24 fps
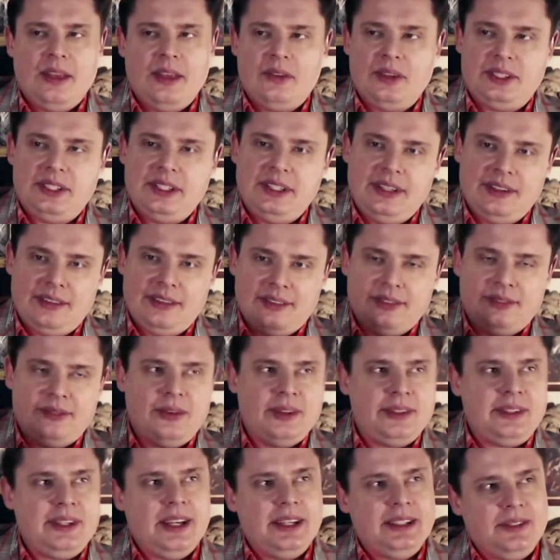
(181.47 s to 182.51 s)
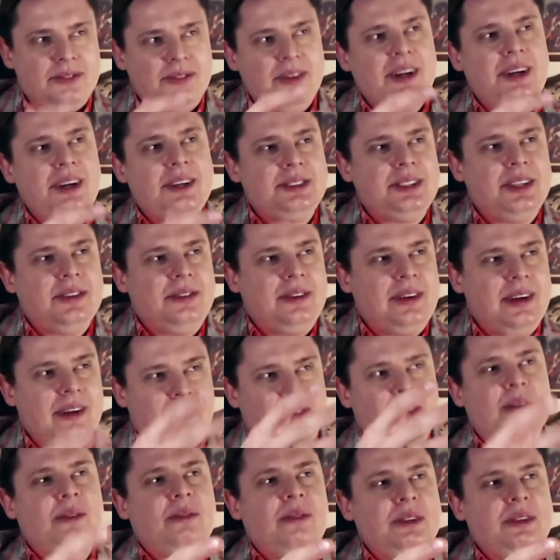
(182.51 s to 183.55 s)
То есть, вот есть выставка,
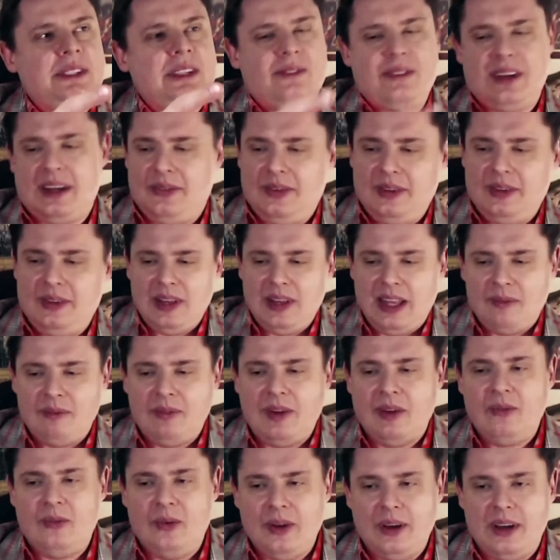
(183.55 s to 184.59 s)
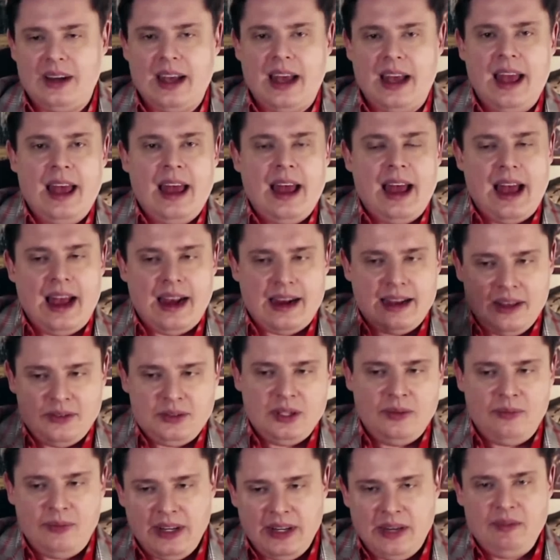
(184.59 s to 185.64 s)
вот выставка, а вот помойка. А когда
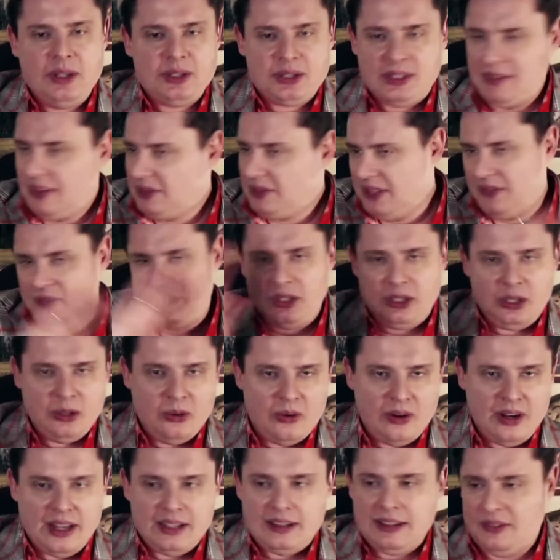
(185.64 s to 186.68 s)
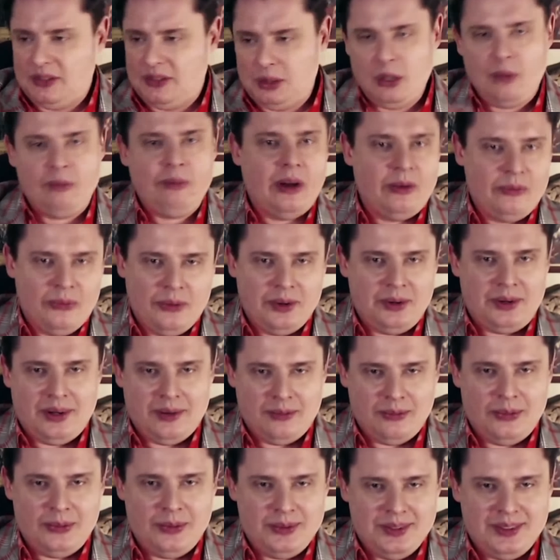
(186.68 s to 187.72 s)
все перемешано, вообще все, это все
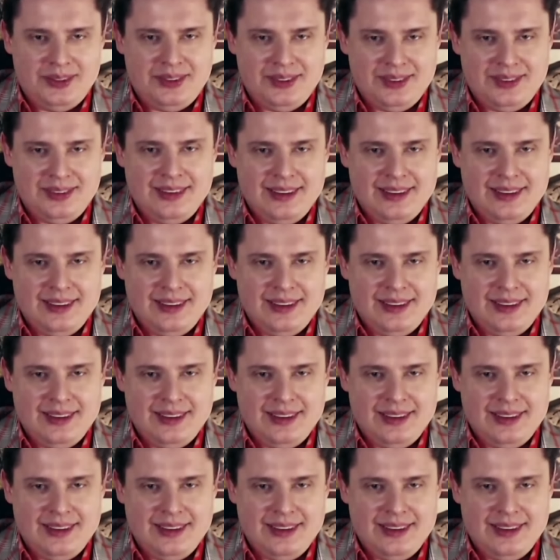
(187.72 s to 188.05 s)
помойка будет.